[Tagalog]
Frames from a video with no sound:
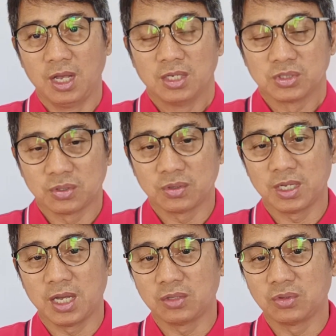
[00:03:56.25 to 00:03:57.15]
So
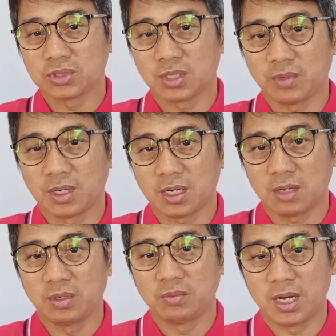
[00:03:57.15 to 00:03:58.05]
kaya do sa mga
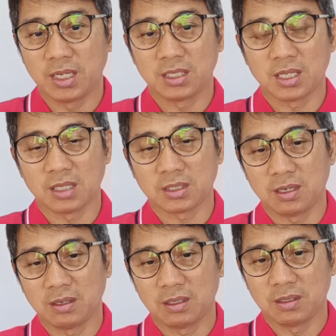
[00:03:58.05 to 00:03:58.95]
kababayan
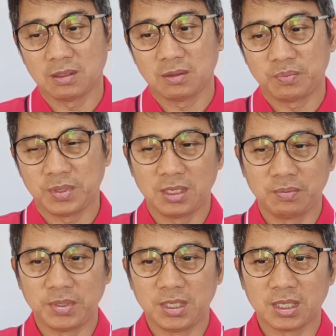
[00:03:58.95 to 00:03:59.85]
nating
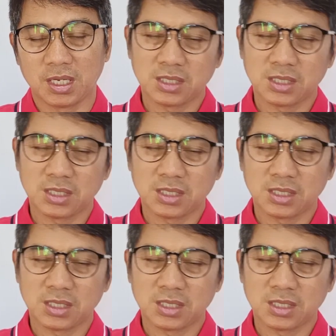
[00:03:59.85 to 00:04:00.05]
Pilipinas,